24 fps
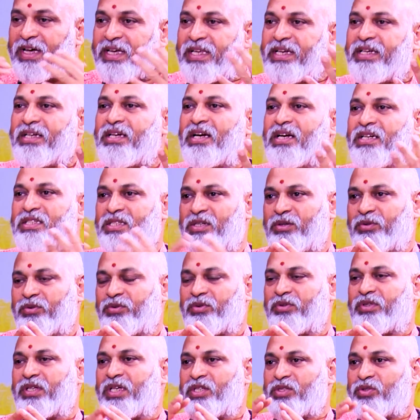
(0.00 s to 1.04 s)
ఫైవ్ రికార్డ్స్
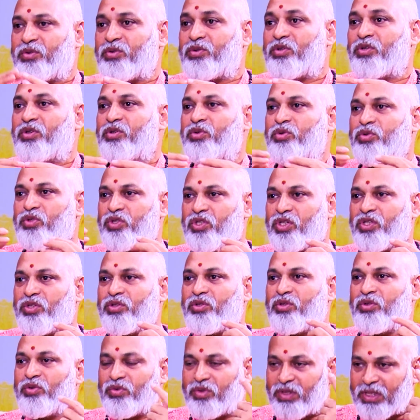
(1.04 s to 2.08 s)
అవుతుంటాయి సూర్యుడు
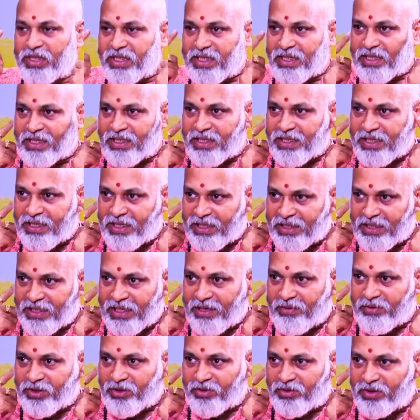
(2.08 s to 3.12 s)
చంద్రుడు ఇక్కడ ఇక్కడ
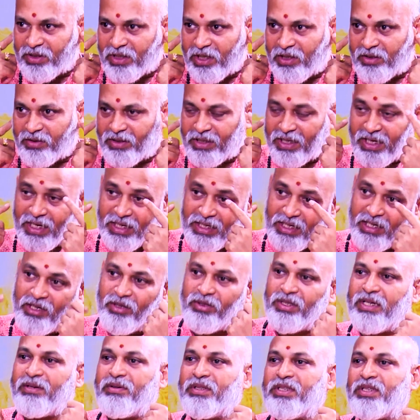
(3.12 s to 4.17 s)
దేవతలు ఉంటారు
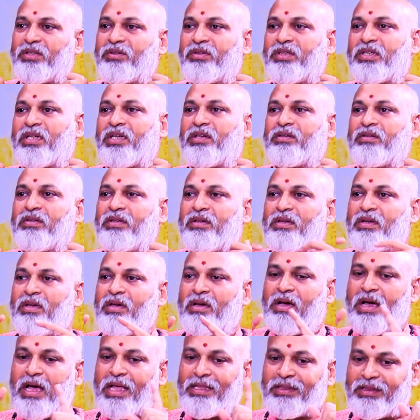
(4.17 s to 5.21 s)
కళ్ళలో దేవతలు ఉంటారు
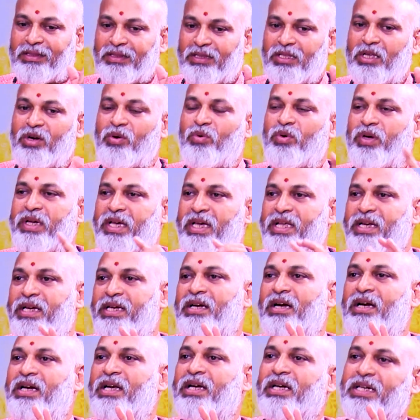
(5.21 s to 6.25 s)
అందరూ ఒకే
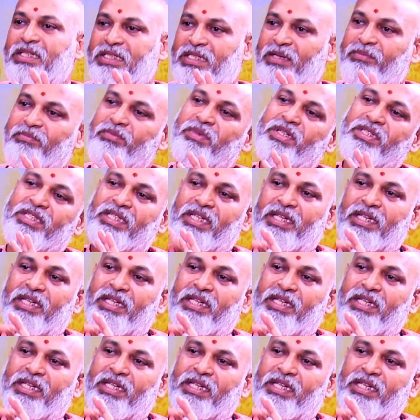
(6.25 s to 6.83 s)
రికార్డ్ అక్కడ సబ్మిట్